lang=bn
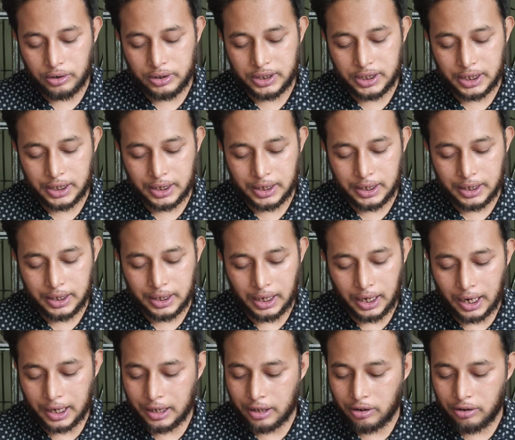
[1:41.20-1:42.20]
হচ্ছে
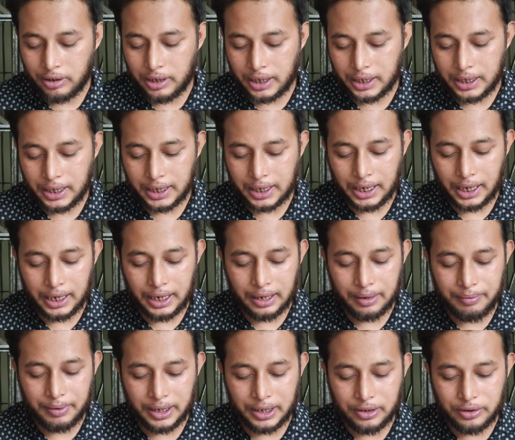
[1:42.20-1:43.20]
আঠারো টাকা
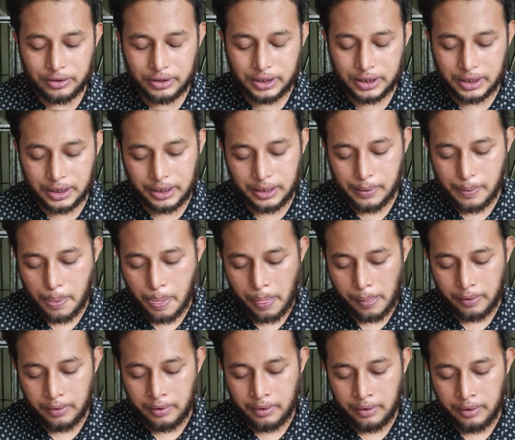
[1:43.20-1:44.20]
কালার বাট হচ্ছে
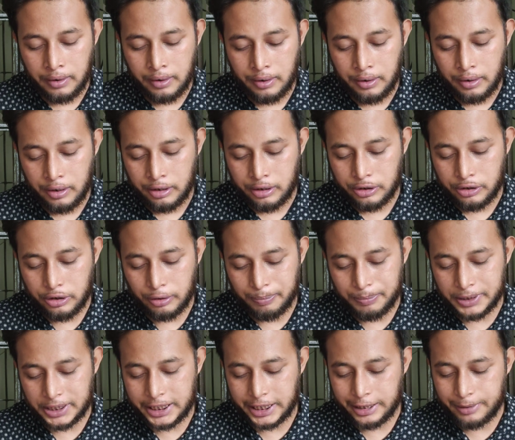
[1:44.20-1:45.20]

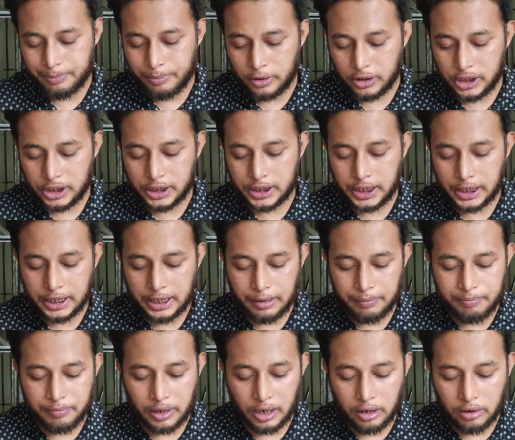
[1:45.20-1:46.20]
চব্বিশ থেকে পঁচিশ টাকা
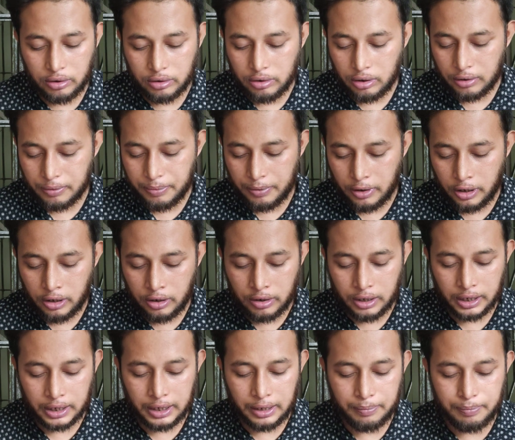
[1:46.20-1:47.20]
ব্রাউন কক পনেরো
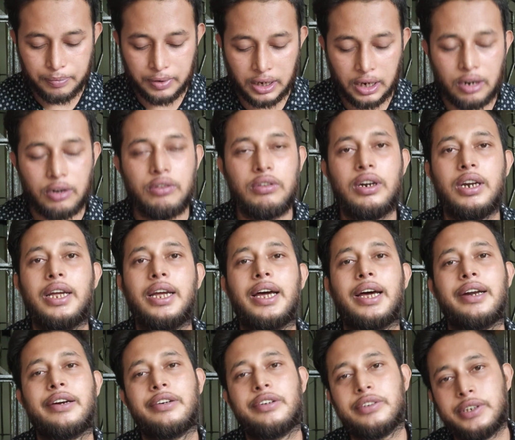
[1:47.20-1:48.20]
টাকা ব্রাউন
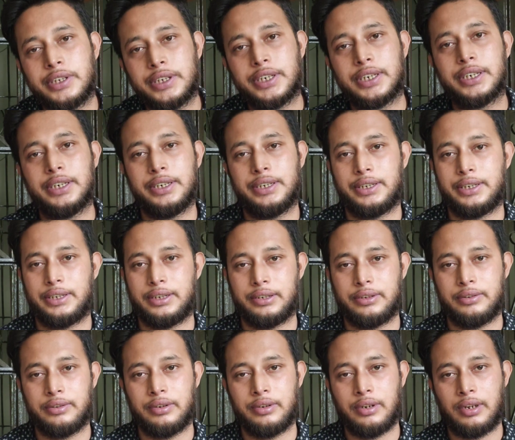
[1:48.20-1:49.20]
লেয়ার হচ্ছে
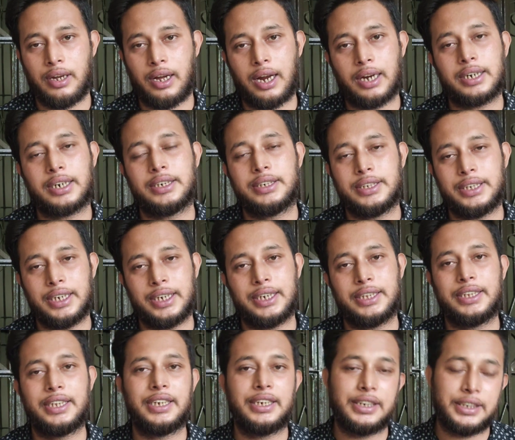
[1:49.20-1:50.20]
আঠাশ
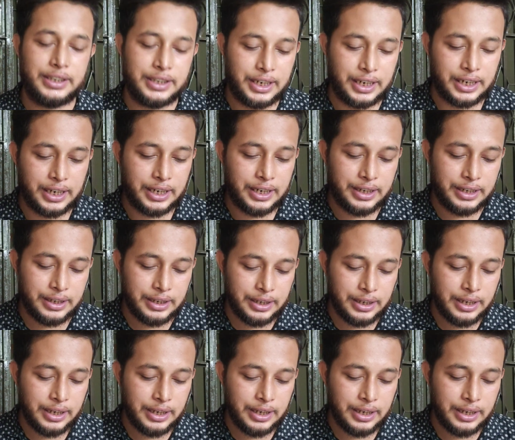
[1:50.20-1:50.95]
থেকে তিরিশ টাকা